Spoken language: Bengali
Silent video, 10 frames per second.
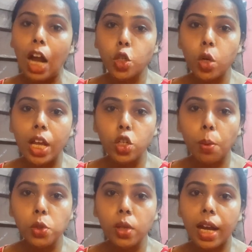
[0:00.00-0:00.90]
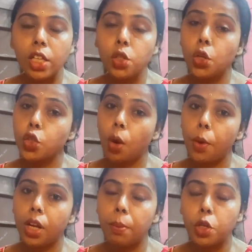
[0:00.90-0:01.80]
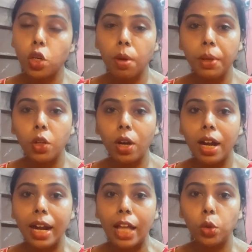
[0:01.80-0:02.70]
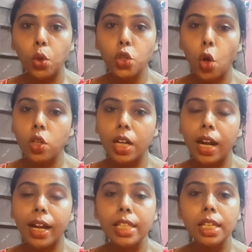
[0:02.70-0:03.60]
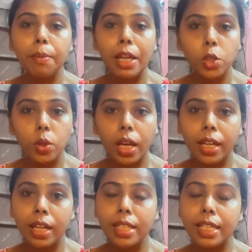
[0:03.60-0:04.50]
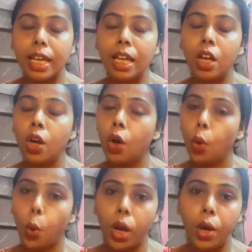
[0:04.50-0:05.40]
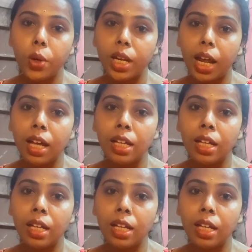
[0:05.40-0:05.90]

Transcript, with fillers: আসলে এই সমস্ত কাজের জন্য সময়টা ভীষণভাবে দরকার এত সংসারের কাছে ব্যস্ত থাকি যে হয়ে ওঠে না